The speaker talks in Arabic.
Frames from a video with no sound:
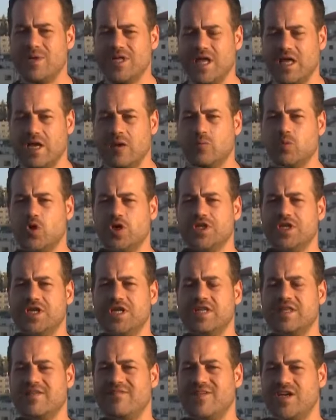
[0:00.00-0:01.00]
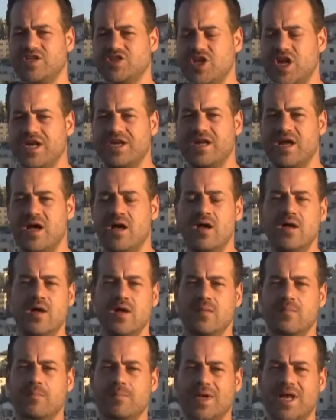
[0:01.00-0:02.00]
على المواطنين تفاجأنا
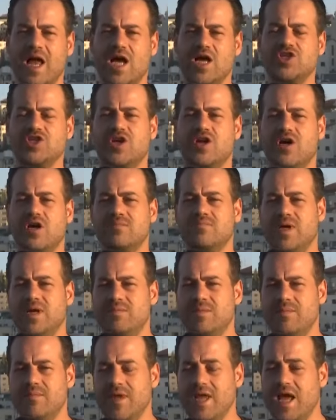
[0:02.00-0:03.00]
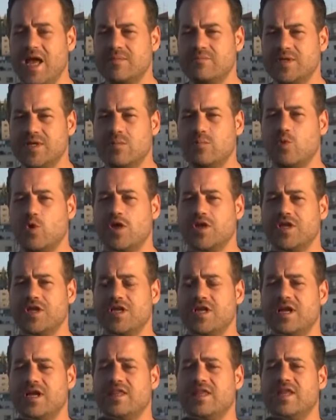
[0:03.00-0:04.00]
بالعشرات بل من المئات من
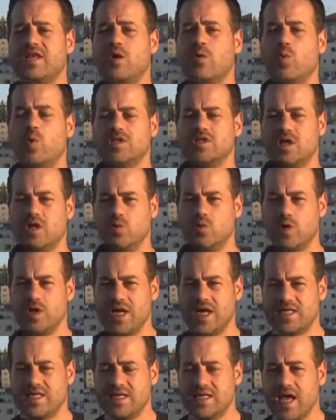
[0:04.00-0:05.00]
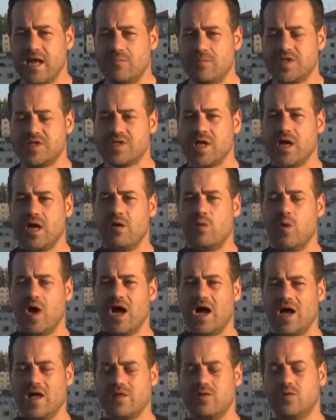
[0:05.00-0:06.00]
المواطنين الذين وصلوا إلى تلك المنطقة
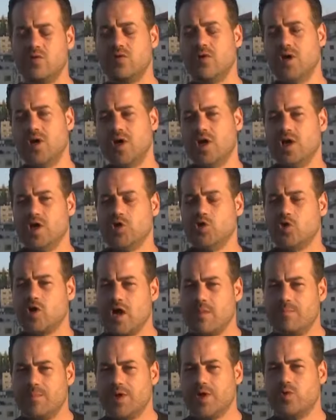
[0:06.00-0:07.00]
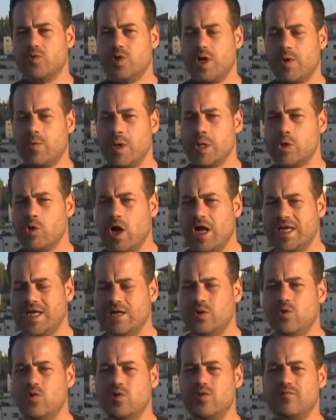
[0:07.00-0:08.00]
وأخذوا يكبرون
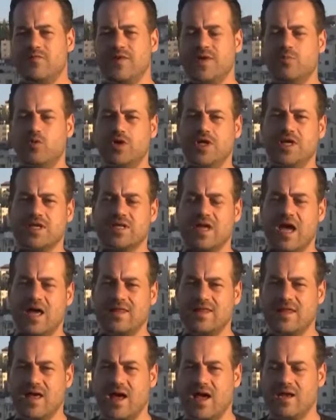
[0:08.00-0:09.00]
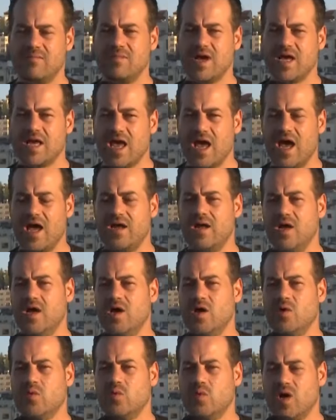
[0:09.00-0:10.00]
ويهللون في محيط هذا المكان
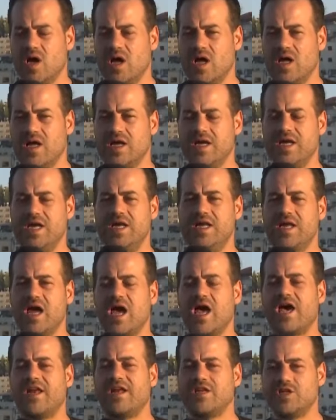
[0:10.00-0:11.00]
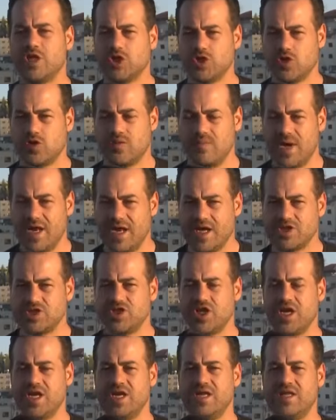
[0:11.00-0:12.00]
وحين خرج جثمان
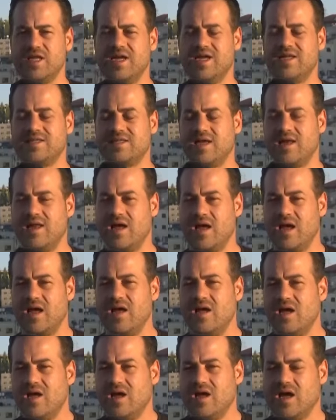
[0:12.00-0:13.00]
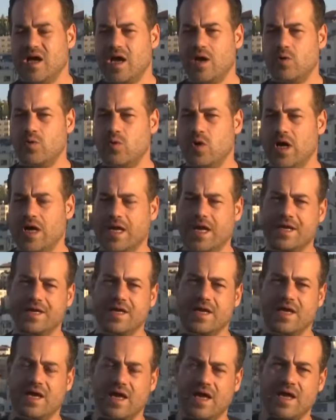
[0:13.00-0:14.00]
الشهيد اعتلى آه، أو آه،
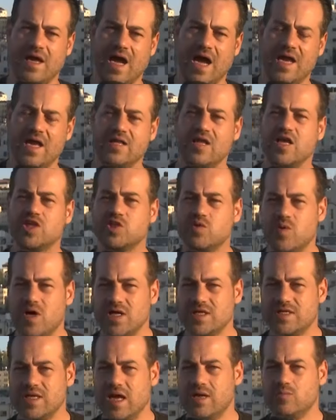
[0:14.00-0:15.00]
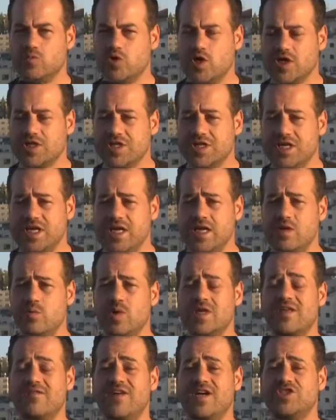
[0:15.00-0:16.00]
يعني علت أصوات المواطنين
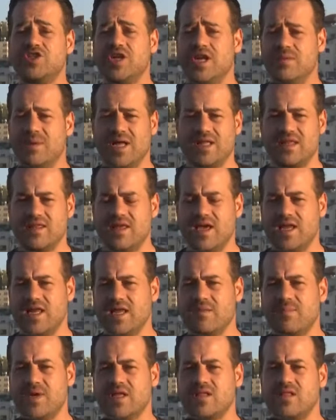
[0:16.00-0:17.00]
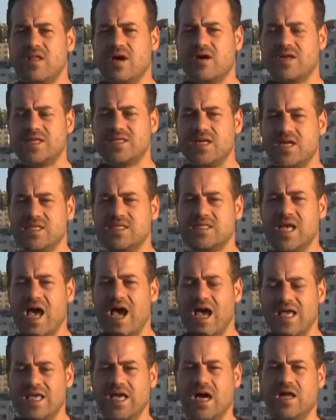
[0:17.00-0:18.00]
وتفاجأنا بعد ذلك بإطلاق رصاص
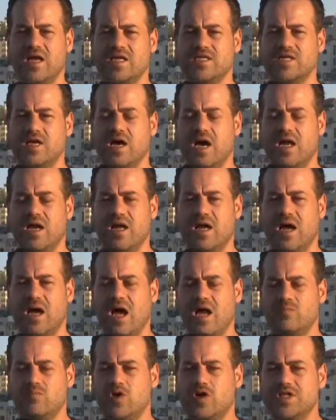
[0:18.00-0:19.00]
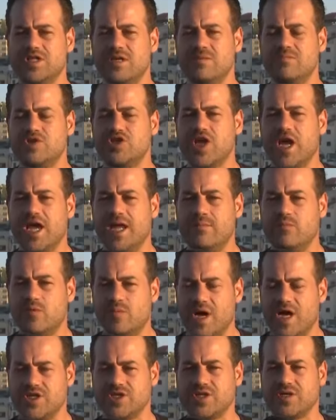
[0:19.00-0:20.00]
حي على على المواطنين بشكل
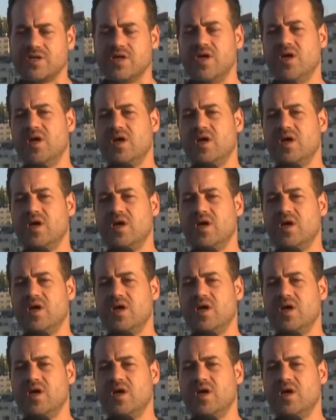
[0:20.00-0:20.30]
مباشر